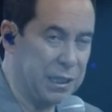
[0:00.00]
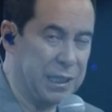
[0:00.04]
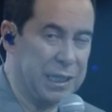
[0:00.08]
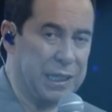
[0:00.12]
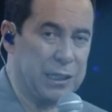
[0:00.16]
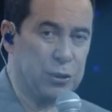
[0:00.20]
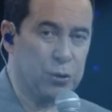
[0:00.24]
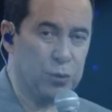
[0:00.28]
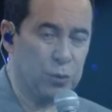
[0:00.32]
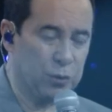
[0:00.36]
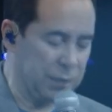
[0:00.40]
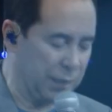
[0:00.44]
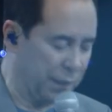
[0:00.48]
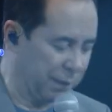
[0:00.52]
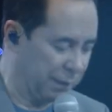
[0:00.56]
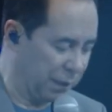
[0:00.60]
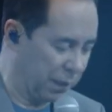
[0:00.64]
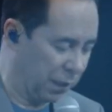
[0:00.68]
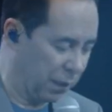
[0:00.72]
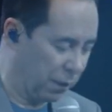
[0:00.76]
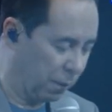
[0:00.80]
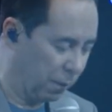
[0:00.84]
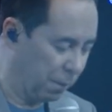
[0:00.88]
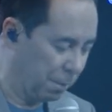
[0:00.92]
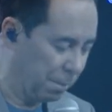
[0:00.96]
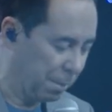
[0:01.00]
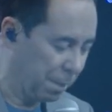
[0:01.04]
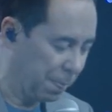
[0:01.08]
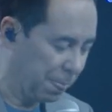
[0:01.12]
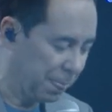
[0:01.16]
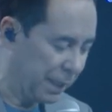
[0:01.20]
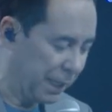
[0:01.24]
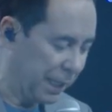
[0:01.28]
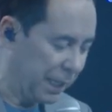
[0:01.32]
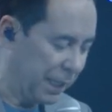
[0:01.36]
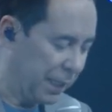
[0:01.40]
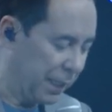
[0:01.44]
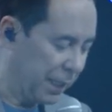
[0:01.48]
Y Jesús le dijo,
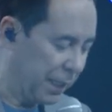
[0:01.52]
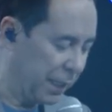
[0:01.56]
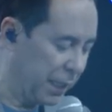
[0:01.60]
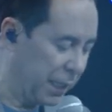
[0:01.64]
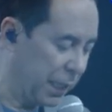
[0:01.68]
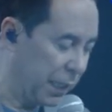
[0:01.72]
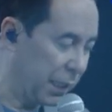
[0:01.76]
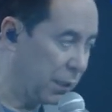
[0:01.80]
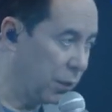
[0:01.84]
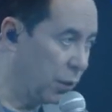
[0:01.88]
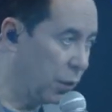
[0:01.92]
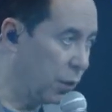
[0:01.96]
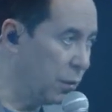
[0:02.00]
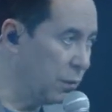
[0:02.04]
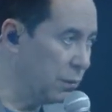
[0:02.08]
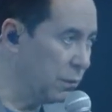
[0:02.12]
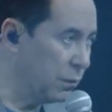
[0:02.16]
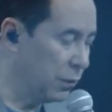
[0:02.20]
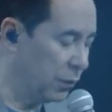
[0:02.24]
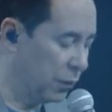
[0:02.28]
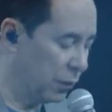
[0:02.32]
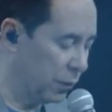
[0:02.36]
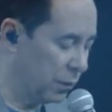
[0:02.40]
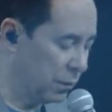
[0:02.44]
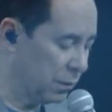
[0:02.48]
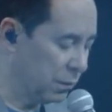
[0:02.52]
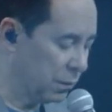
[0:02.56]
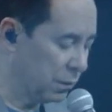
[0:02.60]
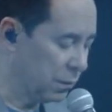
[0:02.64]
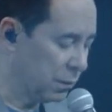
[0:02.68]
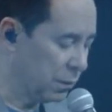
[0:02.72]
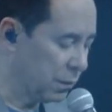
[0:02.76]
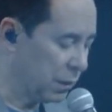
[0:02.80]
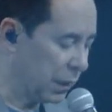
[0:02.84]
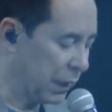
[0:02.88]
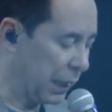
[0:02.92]
ninguno